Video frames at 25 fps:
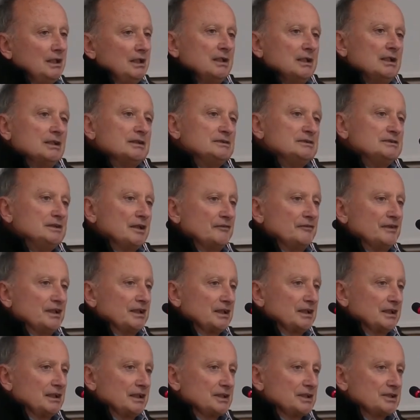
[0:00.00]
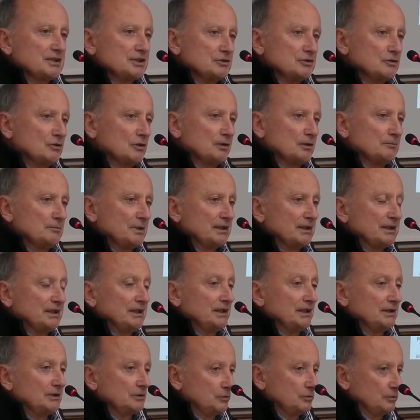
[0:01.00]
di avere la signora Maria
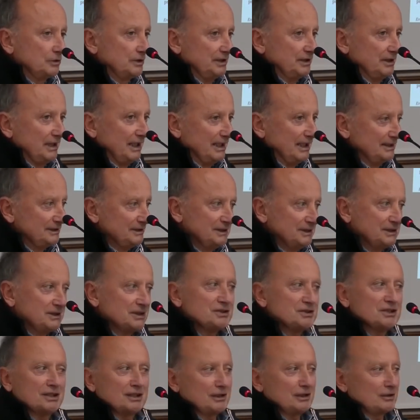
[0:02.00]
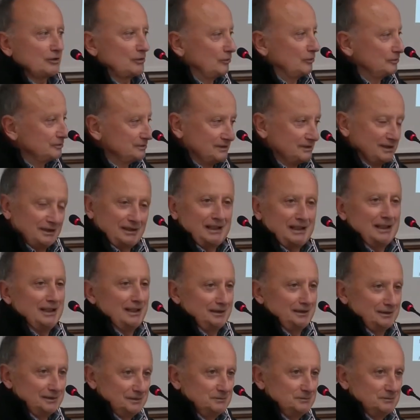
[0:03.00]
Incucchiani che ci racconterà